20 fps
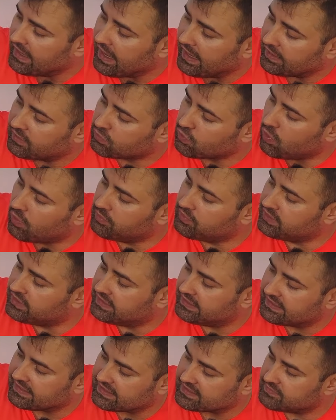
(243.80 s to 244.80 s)

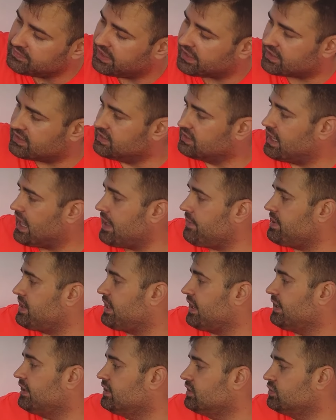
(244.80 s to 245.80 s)
огромный размер
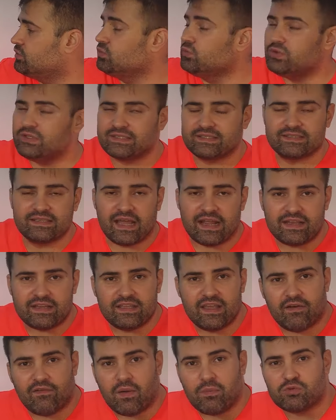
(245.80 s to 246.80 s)
динамика. Ну и сзади
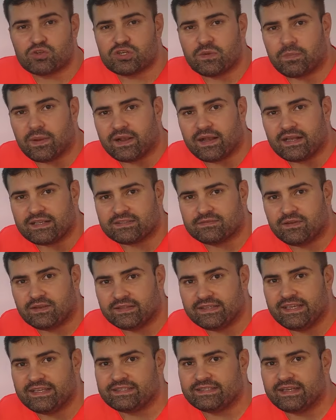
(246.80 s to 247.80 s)
я вам уже показывал,
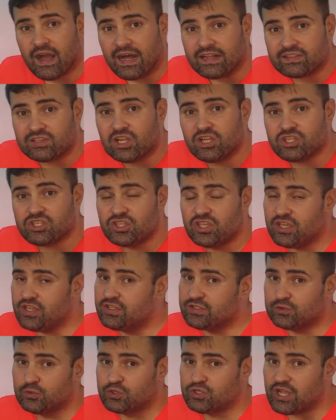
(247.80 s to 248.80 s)
есть отличный
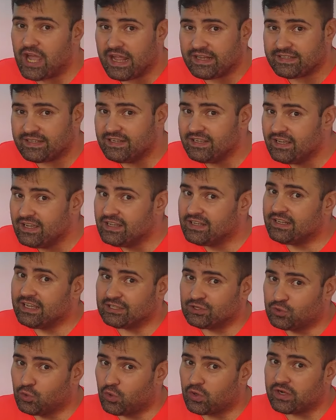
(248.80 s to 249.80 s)
излучатель,
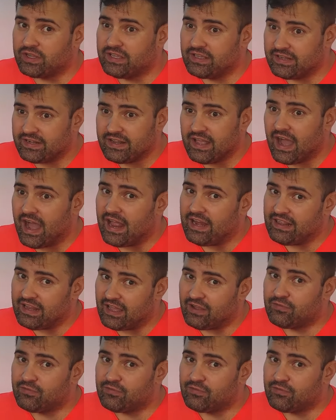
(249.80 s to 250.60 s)
который реально